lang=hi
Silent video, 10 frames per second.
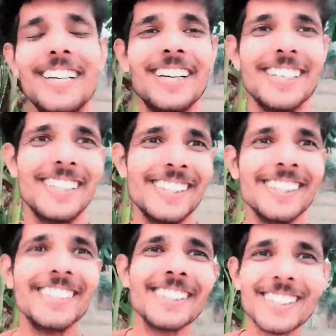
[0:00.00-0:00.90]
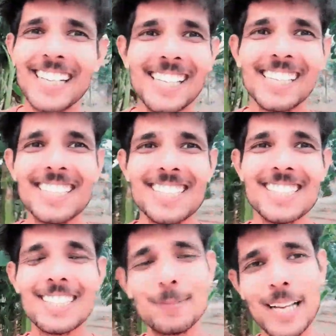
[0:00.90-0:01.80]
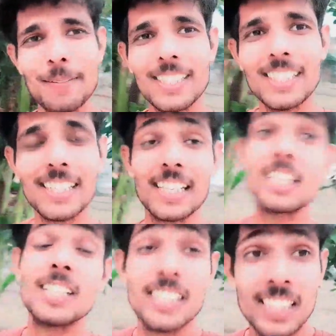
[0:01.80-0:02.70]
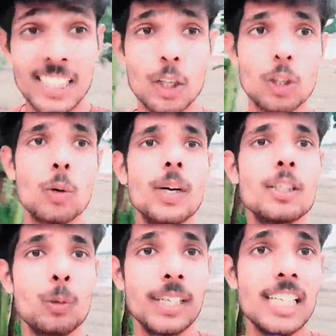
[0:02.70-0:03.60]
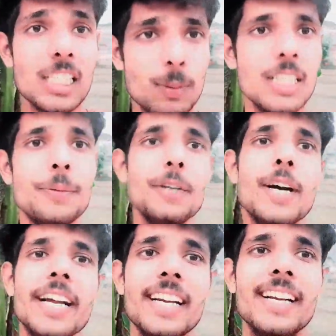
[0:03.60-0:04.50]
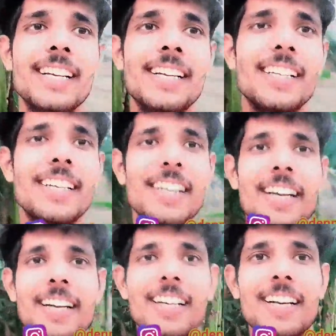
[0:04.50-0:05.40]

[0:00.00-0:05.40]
तो जल्दी जल्दी सब्सक्राइब कर दिए इकतीस अक्टूबर सुबह दस बजे वीडियो आएगी ठीक है